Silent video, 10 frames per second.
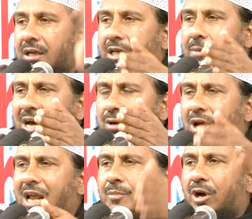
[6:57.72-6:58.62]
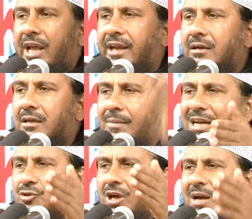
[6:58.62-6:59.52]
ইমানওয়ালা বলেন
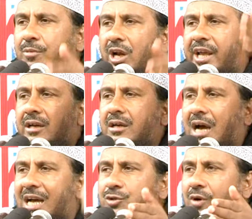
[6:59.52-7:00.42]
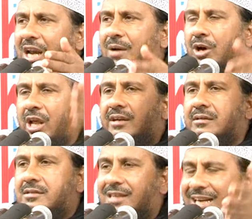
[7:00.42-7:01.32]
নামাজওয়ালা বলেন হাজওয়ালা বলেন
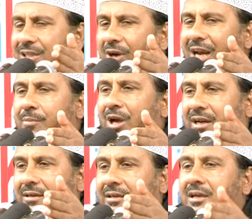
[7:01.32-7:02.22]
জাকাতওয়ালা বলেন